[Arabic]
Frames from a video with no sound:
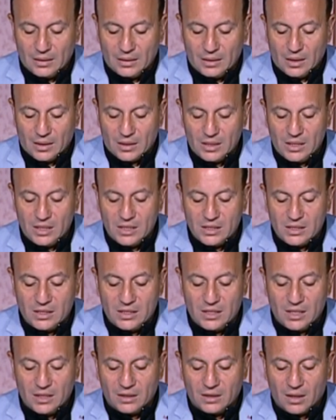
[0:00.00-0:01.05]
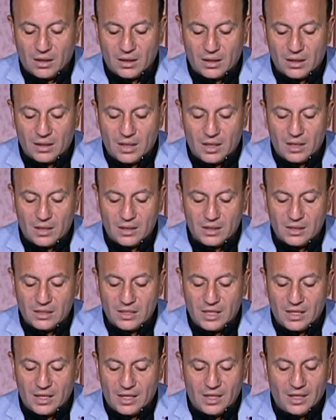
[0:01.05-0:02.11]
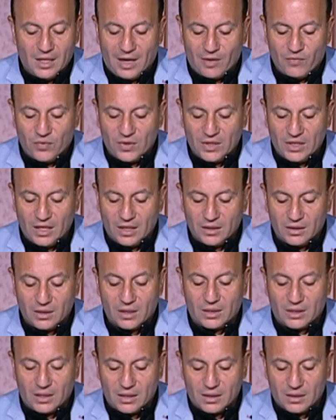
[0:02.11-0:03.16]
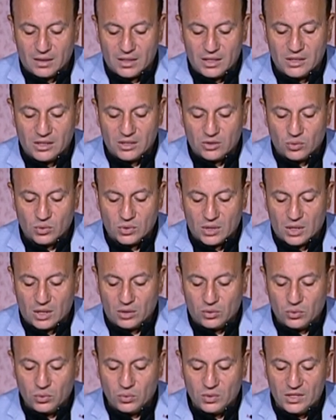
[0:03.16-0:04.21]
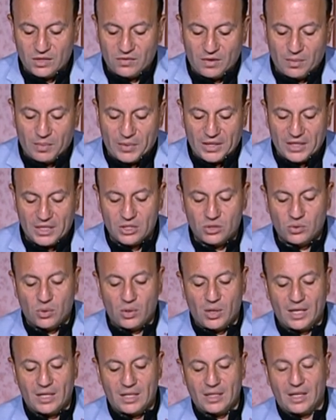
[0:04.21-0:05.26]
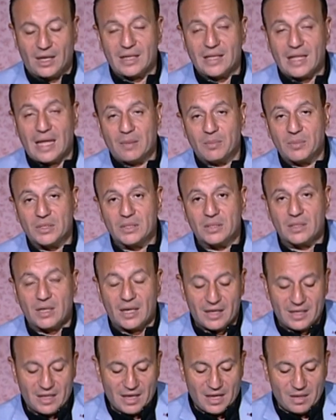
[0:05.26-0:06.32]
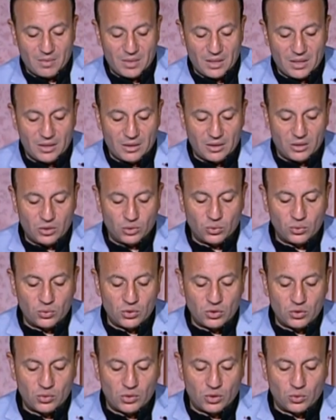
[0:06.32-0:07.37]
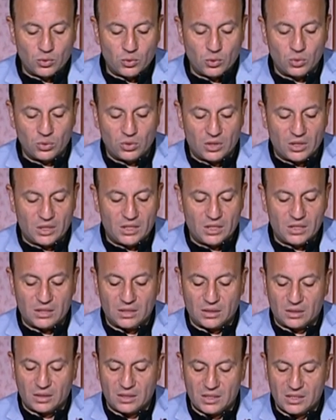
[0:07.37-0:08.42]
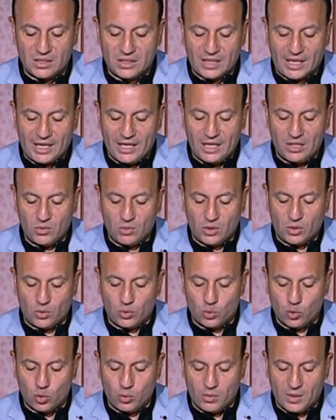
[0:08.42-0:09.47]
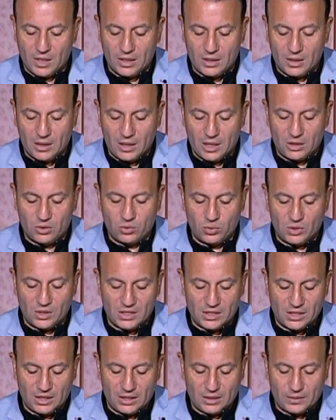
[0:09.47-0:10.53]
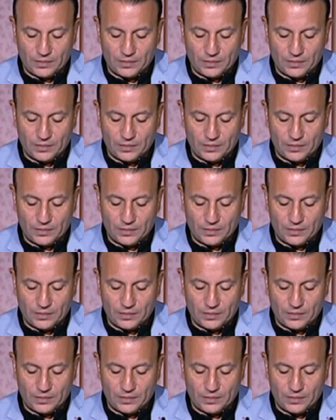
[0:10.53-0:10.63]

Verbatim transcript: الرئيس يتلقى رسالة آه، عفوا يلتقي رئيسة وزراء تونس في باريس ويؤكد على دعم مصر الكامل لتونس ولجهود الرئيس قيس سعيد والحكومة التونسية